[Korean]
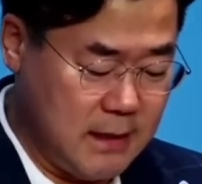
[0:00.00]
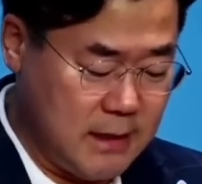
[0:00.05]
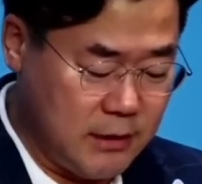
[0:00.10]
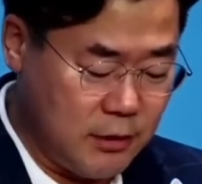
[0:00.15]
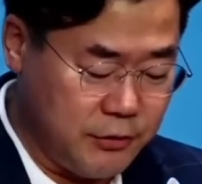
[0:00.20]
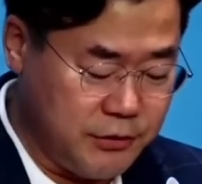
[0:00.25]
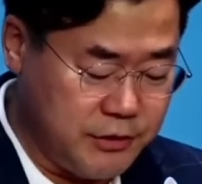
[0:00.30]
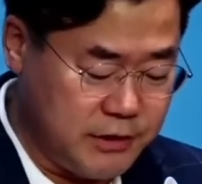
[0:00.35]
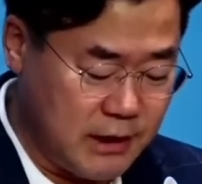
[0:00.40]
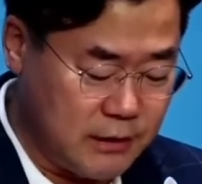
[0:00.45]

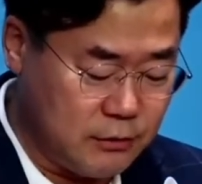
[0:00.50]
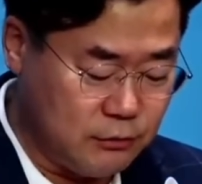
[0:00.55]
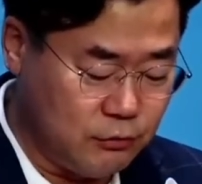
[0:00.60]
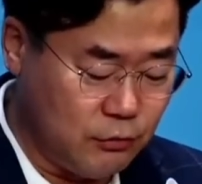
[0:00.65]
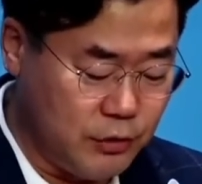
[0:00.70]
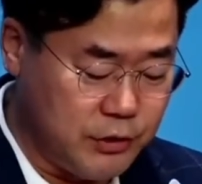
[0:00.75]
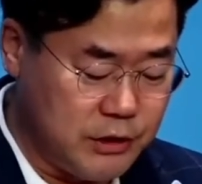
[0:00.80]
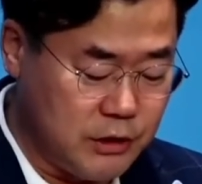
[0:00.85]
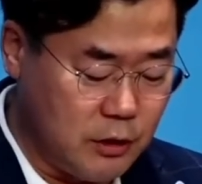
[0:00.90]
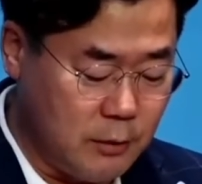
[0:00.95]
현재
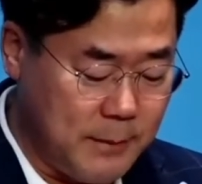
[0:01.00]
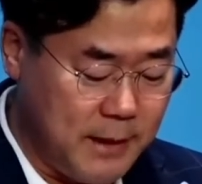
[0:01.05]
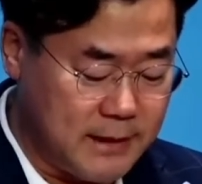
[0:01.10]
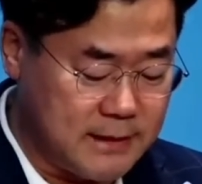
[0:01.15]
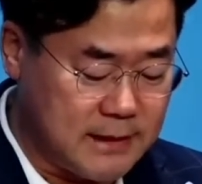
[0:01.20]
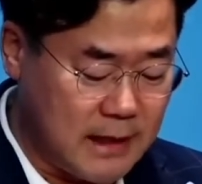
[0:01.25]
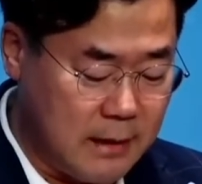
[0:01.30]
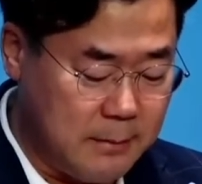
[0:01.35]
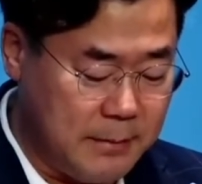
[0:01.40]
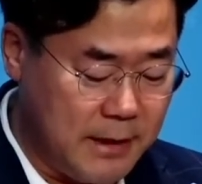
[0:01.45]
수원지검의
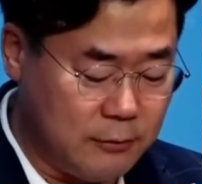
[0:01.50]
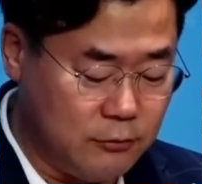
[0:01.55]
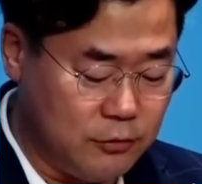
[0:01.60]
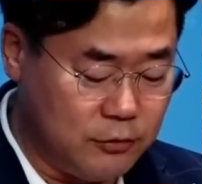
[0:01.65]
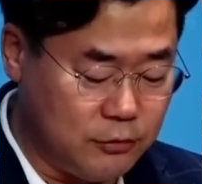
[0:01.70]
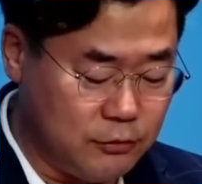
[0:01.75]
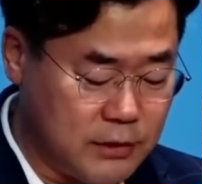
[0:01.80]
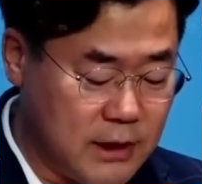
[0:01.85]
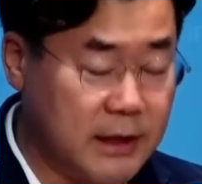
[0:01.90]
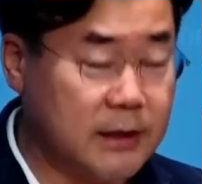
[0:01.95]
쌍방울
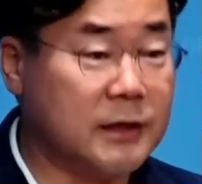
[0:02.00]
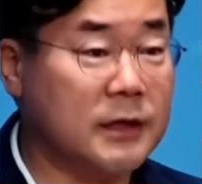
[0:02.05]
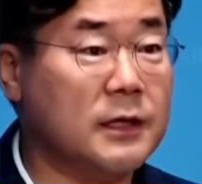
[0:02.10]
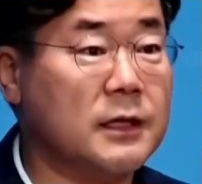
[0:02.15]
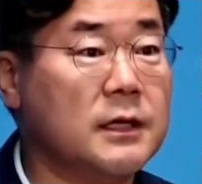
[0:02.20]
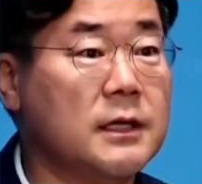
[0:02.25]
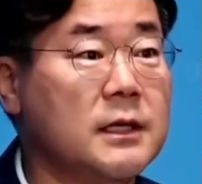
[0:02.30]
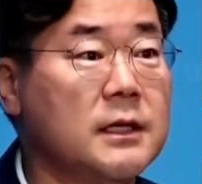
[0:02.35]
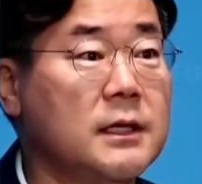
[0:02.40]
수사는